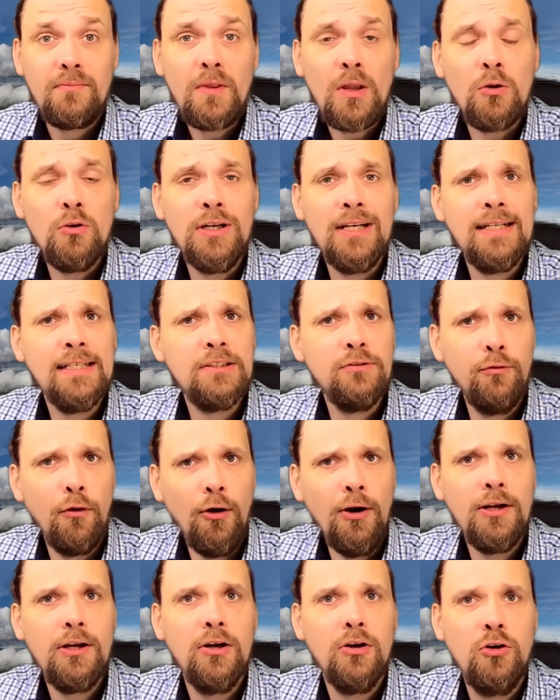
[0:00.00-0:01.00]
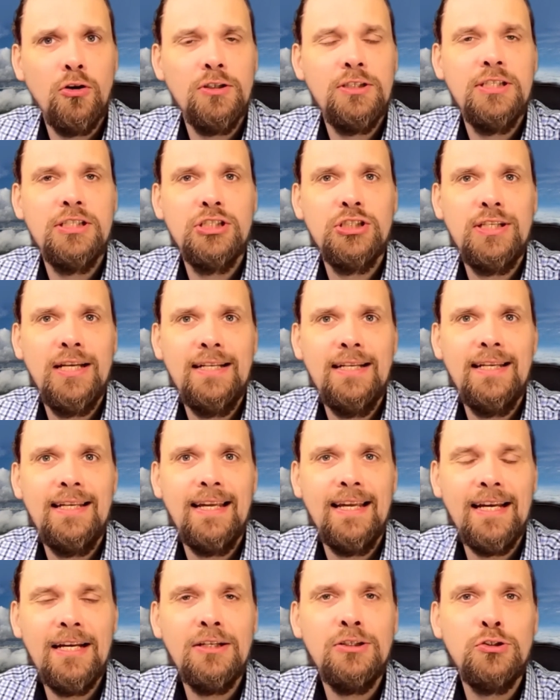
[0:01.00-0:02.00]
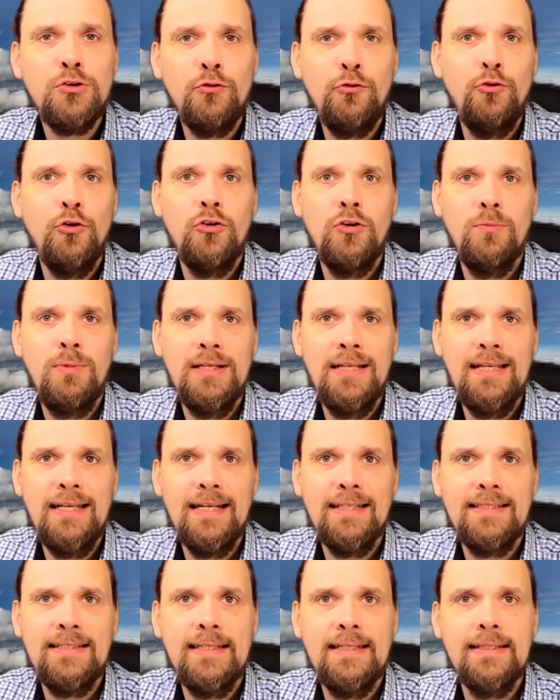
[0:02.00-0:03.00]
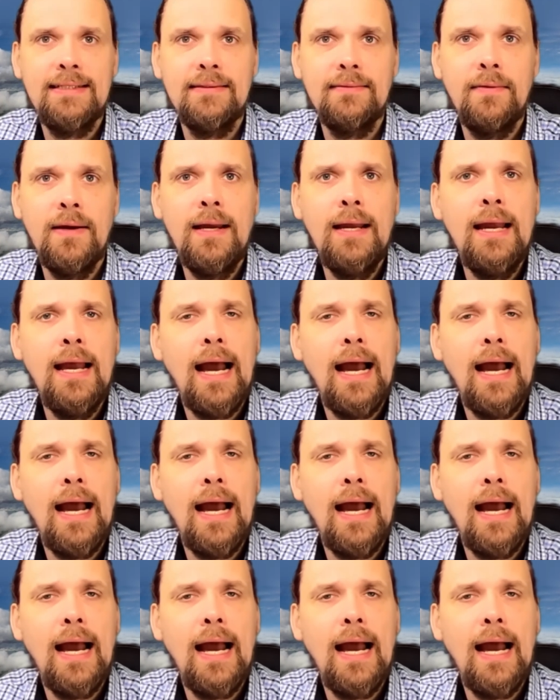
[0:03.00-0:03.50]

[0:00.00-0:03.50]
oder das Volk Gottes ständig irrezuführen über die Jahrzehnte.